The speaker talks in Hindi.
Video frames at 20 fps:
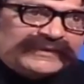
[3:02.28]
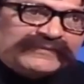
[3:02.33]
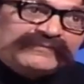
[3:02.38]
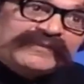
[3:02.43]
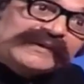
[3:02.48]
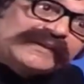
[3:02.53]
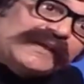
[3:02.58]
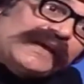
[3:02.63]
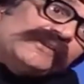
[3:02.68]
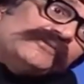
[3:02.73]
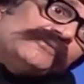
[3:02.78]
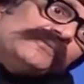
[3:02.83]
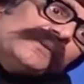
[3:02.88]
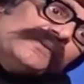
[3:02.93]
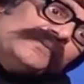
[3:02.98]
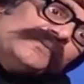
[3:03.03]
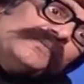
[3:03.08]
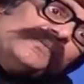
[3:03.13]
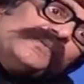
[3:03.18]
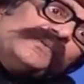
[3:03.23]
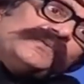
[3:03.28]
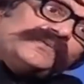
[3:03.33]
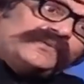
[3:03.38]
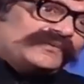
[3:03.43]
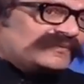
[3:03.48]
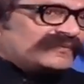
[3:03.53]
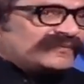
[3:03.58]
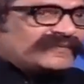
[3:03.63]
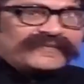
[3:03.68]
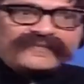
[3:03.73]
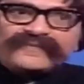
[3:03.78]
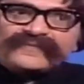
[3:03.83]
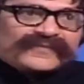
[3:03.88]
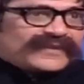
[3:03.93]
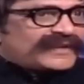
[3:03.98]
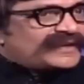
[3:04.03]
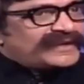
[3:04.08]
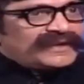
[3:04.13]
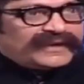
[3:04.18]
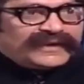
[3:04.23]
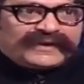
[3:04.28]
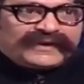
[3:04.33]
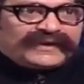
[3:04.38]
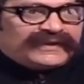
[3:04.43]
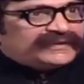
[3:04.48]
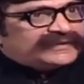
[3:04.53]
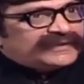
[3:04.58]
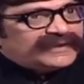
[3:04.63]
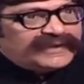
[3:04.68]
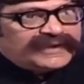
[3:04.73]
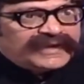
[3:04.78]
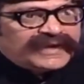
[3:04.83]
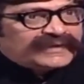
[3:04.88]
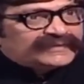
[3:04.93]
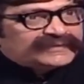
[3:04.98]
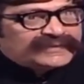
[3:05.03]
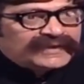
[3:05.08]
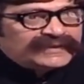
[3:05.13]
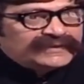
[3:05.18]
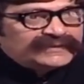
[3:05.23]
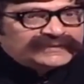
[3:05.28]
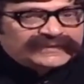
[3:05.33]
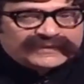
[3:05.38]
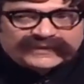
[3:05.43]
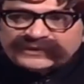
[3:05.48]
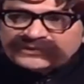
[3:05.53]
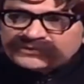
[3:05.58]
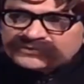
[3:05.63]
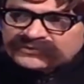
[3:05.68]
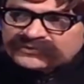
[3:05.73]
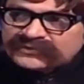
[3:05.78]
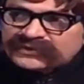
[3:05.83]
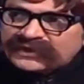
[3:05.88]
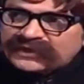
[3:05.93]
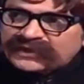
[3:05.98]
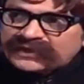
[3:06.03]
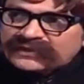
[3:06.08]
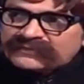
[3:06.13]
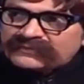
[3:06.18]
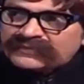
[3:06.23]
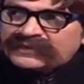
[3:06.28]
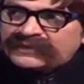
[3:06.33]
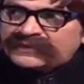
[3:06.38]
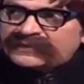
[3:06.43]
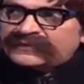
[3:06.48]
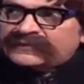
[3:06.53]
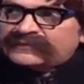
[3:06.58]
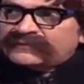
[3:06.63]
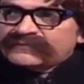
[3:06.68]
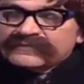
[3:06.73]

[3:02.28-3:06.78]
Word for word: ये बता दूं मैं तुमको इतनी आसानी से नहीं छोड़ने का मैं